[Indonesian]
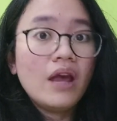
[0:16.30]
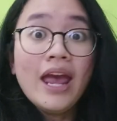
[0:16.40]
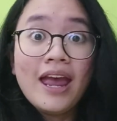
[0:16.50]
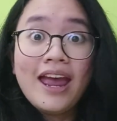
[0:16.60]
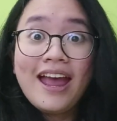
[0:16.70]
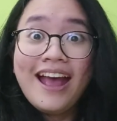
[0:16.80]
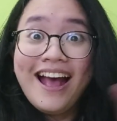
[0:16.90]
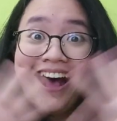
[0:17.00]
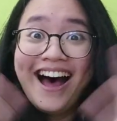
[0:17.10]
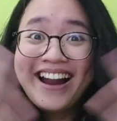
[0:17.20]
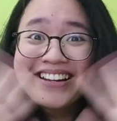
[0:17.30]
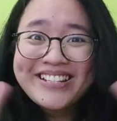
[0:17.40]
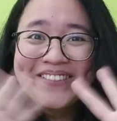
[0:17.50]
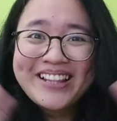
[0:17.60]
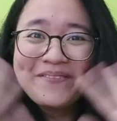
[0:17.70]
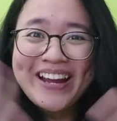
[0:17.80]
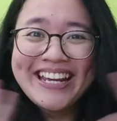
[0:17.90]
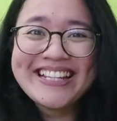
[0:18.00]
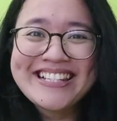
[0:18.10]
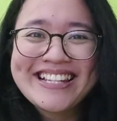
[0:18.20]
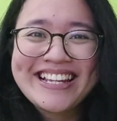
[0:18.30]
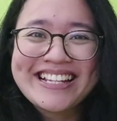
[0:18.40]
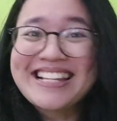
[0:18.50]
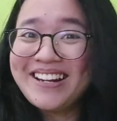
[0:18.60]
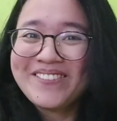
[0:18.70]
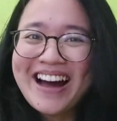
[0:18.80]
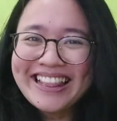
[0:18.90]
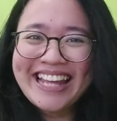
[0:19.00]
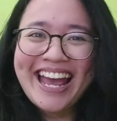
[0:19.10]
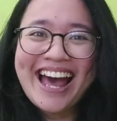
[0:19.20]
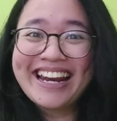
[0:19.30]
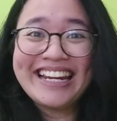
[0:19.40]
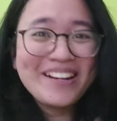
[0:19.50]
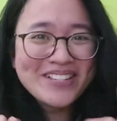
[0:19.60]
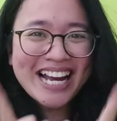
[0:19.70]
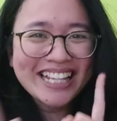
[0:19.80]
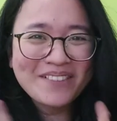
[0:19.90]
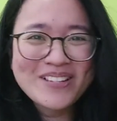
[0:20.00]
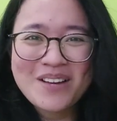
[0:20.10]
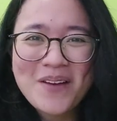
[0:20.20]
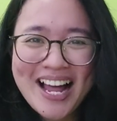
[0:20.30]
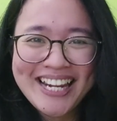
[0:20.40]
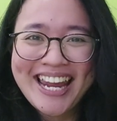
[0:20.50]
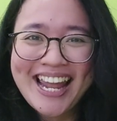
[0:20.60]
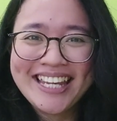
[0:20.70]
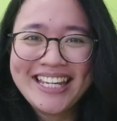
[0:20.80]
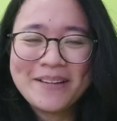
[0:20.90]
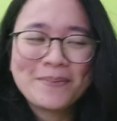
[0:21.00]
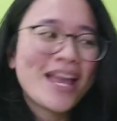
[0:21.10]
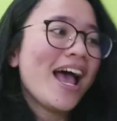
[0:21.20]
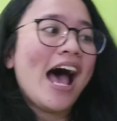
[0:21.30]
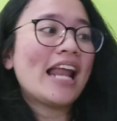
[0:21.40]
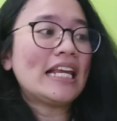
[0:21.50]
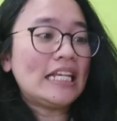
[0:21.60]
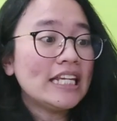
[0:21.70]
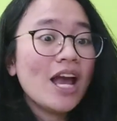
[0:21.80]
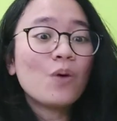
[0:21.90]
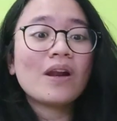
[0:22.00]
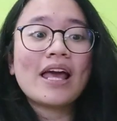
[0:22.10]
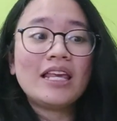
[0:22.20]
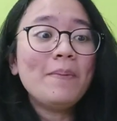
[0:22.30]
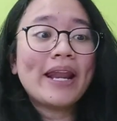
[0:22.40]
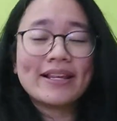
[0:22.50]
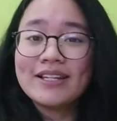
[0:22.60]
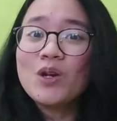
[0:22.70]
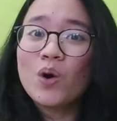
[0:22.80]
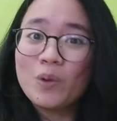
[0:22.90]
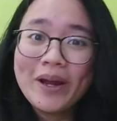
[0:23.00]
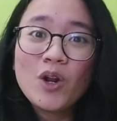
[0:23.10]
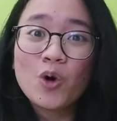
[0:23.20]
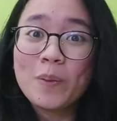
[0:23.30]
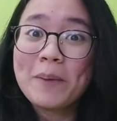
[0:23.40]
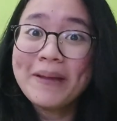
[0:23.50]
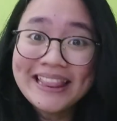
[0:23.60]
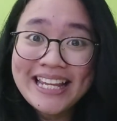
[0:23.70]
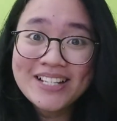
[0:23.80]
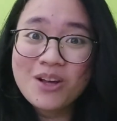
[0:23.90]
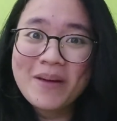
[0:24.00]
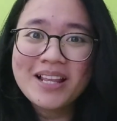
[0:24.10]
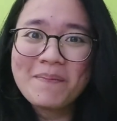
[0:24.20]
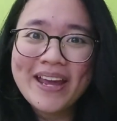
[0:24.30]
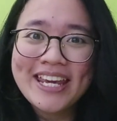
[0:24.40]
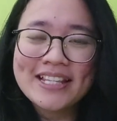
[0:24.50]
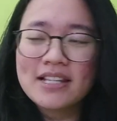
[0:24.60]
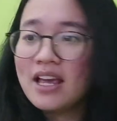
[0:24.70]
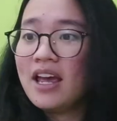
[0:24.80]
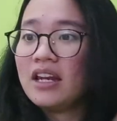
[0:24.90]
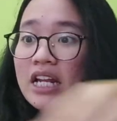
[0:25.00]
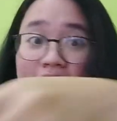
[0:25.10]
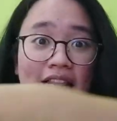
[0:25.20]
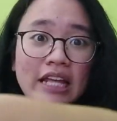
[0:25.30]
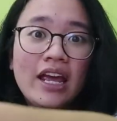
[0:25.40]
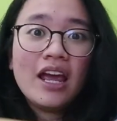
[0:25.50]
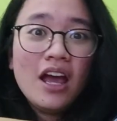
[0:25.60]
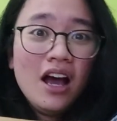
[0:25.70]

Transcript: Eh, halo sobat Impact Kids. Seneng banget deh hari ini bisa ketemu sama kalian lagi. Hari ini aku lagi beresin dokumen-dokumen penting sobat Impact Kids. Nih lihat deh.